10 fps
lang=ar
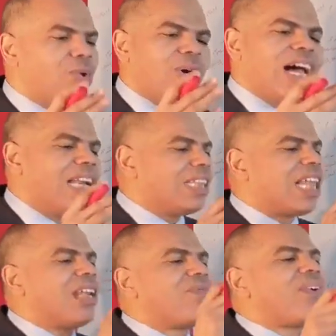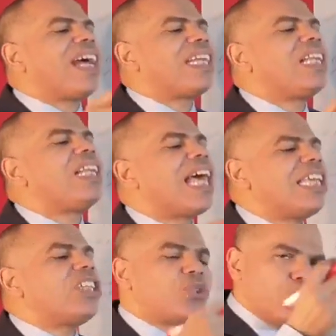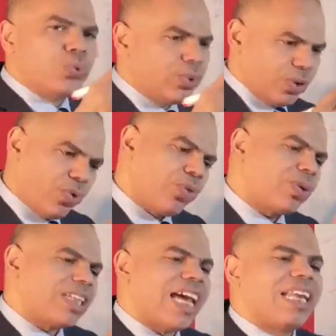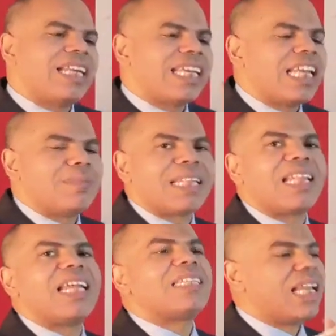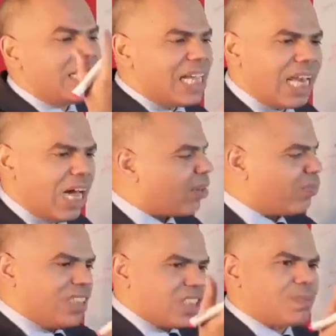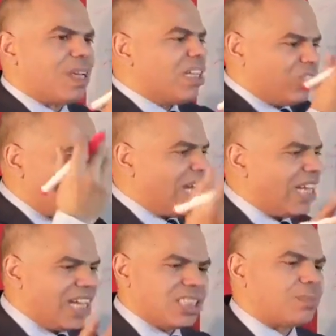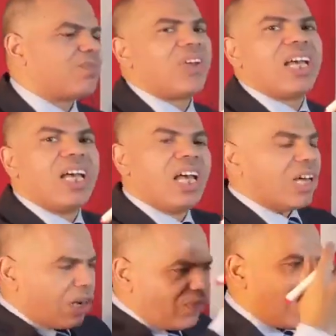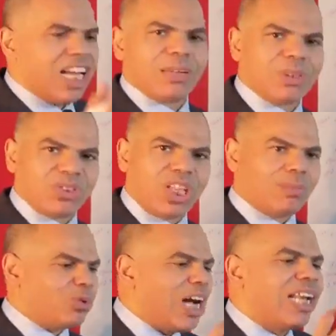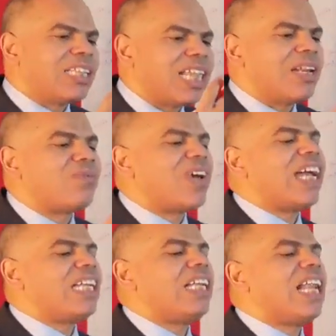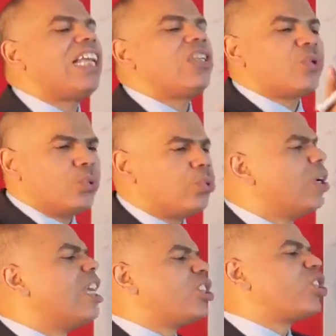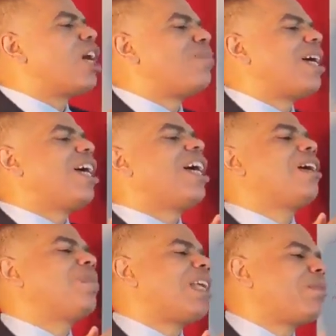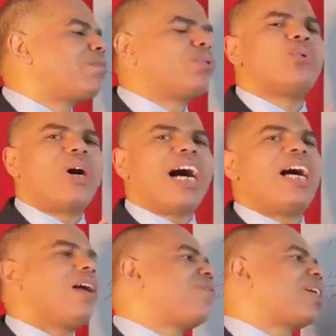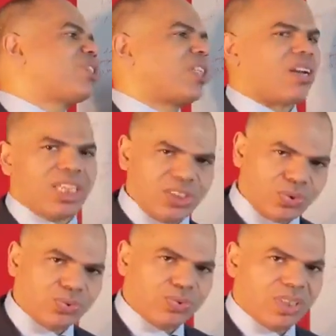وهل تنفع الليت انظر كأن كلمة ليت اللي هي الحرف اسم جعلها اسم فرفعها بالضم وهل تنفع الليت شبابا بوعا فاشتريت